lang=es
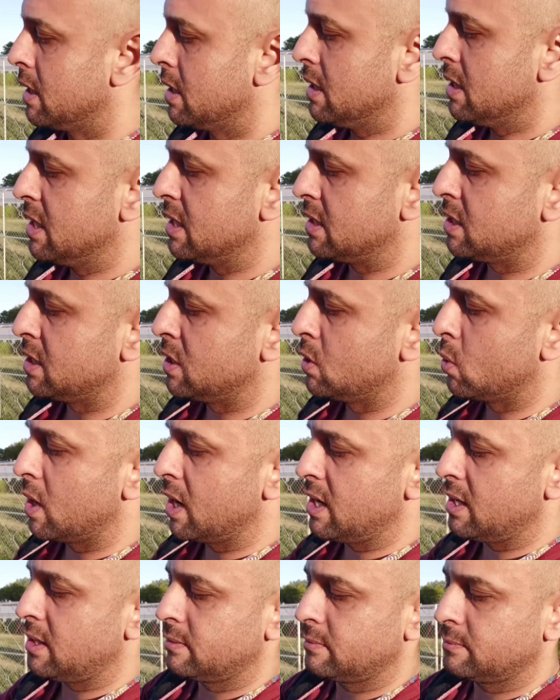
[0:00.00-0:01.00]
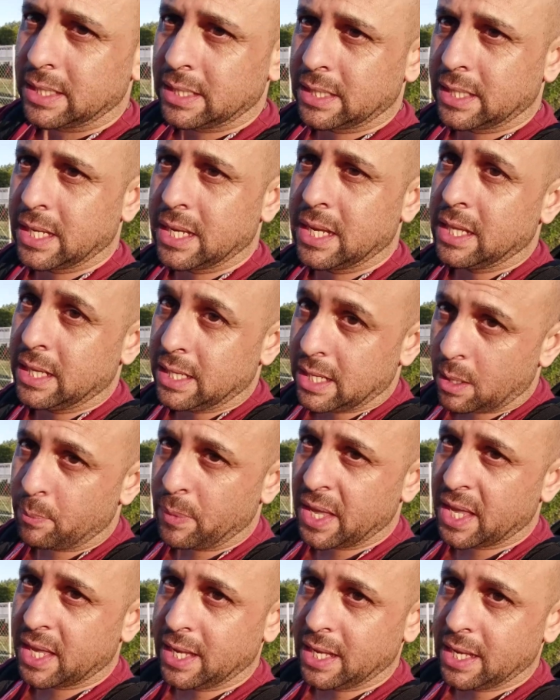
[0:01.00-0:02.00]
Y es igual que el
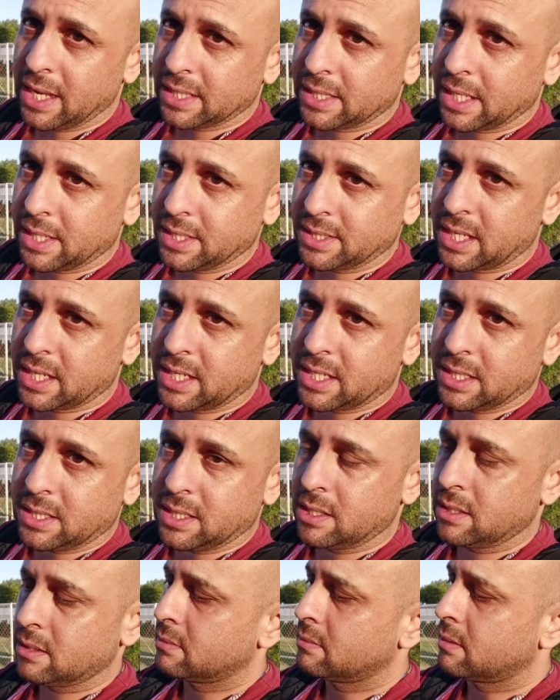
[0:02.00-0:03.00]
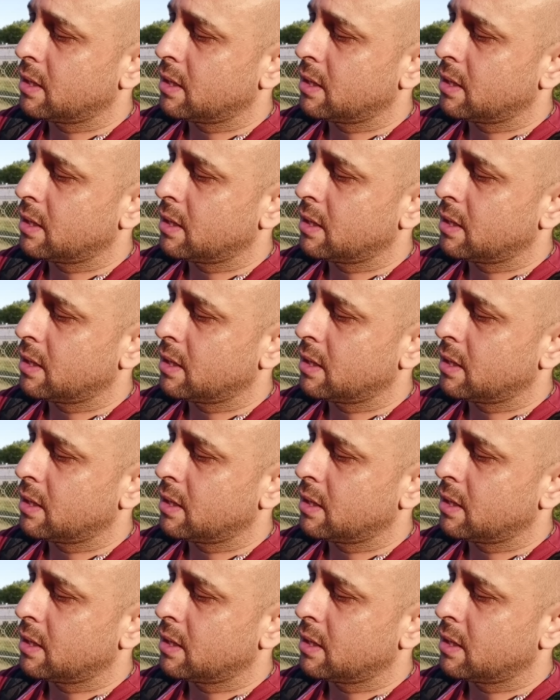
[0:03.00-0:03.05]
despegue y el aterrizaje, ¿sí?